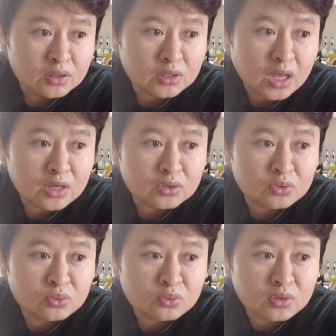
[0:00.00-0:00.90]
entah
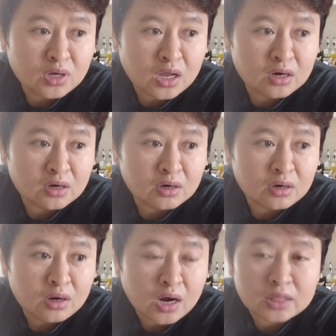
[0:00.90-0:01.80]
itu
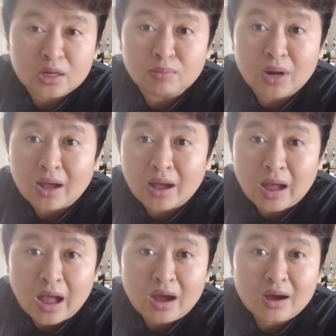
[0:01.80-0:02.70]
dengan latar belakang
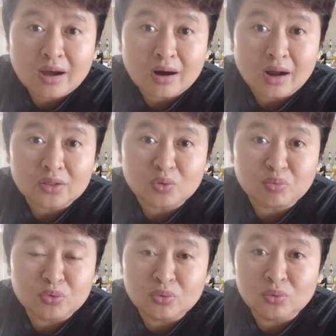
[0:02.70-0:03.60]
angker
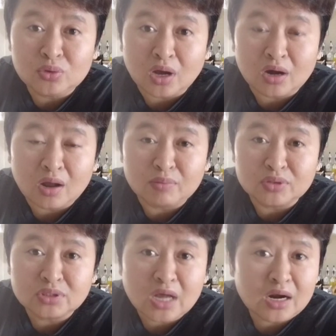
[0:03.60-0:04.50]
ataupun dulunya kena
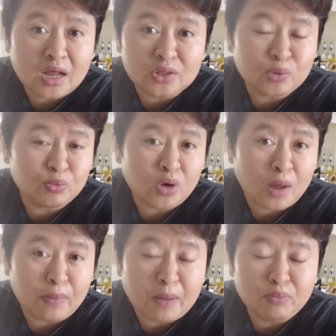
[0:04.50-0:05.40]
bencana ataupun
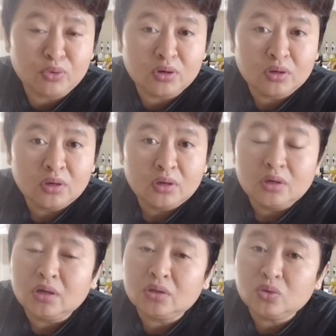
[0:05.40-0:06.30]
apapun
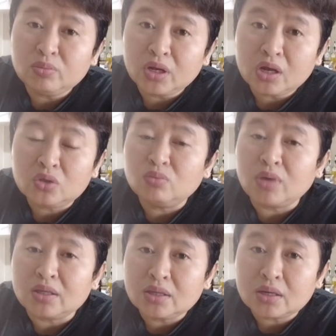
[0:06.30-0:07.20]
itu mereka tuh
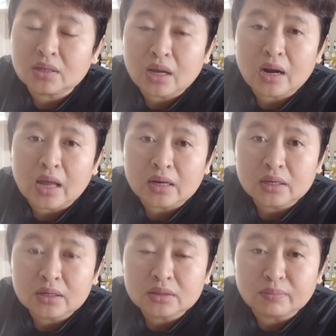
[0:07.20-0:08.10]
banyak yang
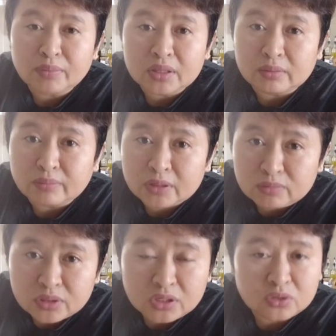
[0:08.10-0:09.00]
lari ke
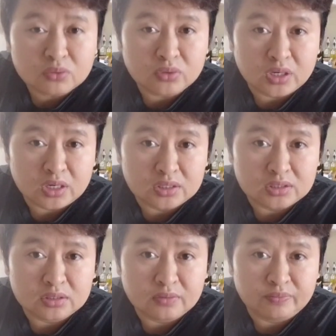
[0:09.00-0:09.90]
tempat-tempat begitu
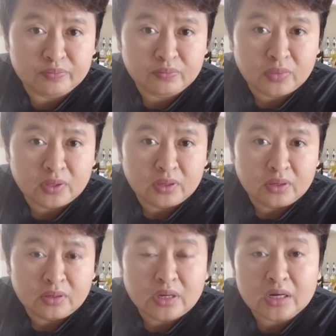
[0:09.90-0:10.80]
guys
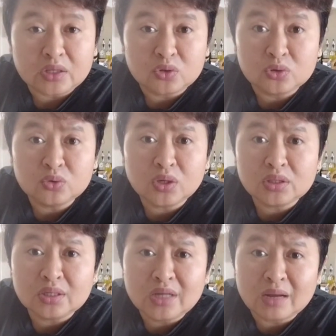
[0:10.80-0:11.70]
dan itu juga
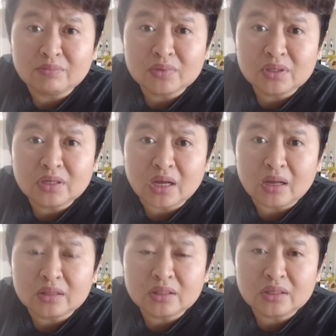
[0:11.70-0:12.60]
tidak
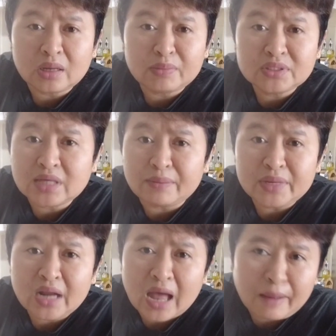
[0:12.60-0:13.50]
tidak tidak
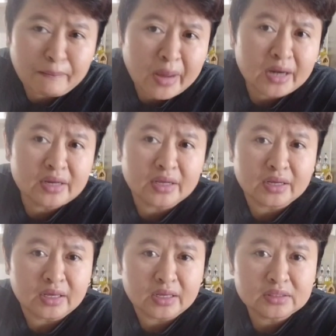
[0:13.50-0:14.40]
menjamin aman ya
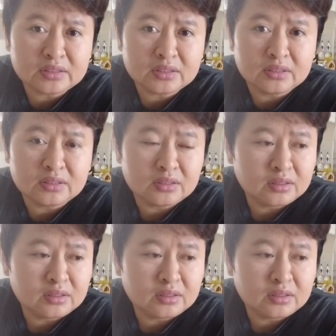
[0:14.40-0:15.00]
guys